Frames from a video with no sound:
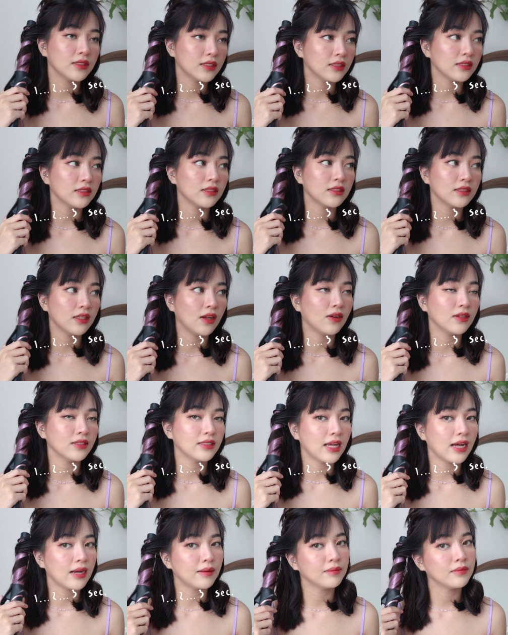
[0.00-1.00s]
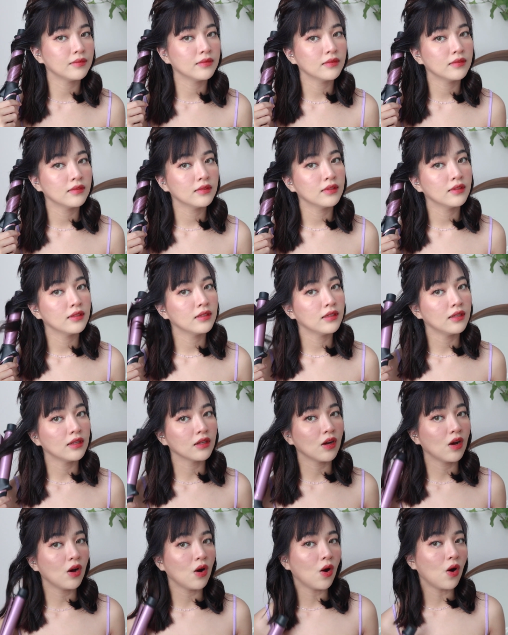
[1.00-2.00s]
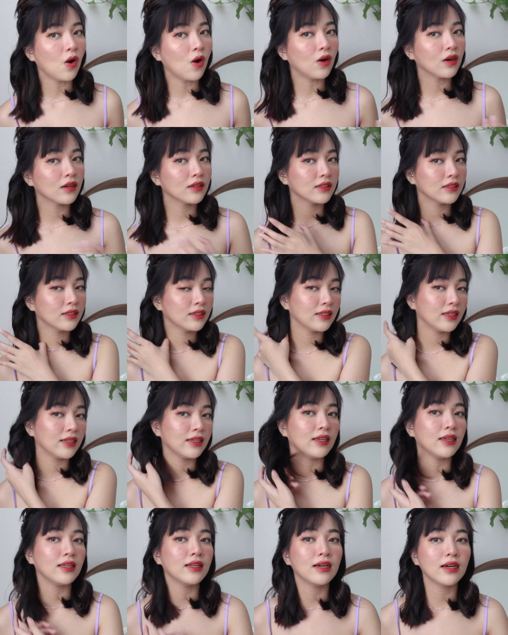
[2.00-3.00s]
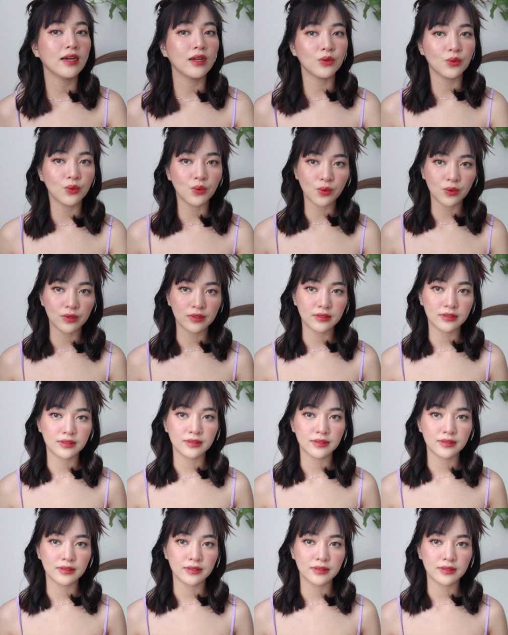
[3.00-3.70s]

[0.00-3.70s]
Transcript: หนึ่งสองสามแล้วก็อย่างนี้นะคะทุกคน